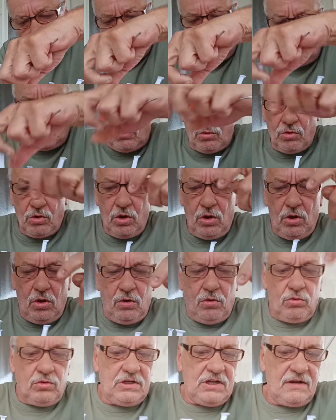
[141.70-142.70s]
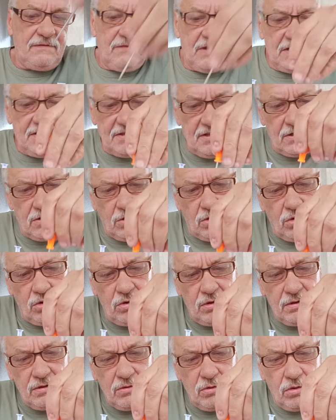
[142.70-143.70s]
So, und dann werden sie da
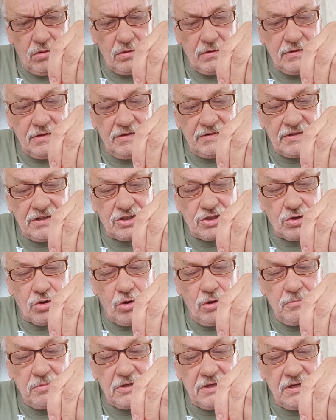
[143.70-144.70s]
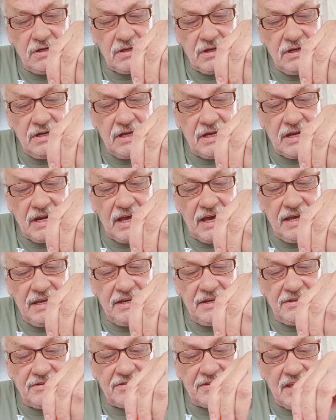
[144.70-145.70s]
ist ein Schräubchen drin, ein
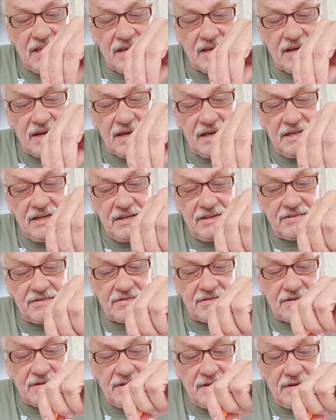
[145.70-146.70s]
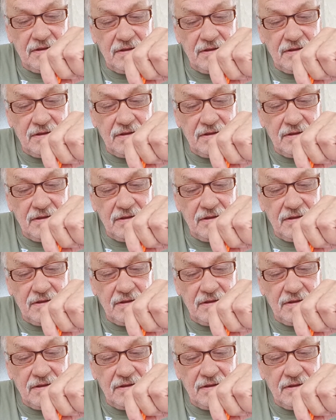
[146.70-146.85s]
kleines, sehr kleines.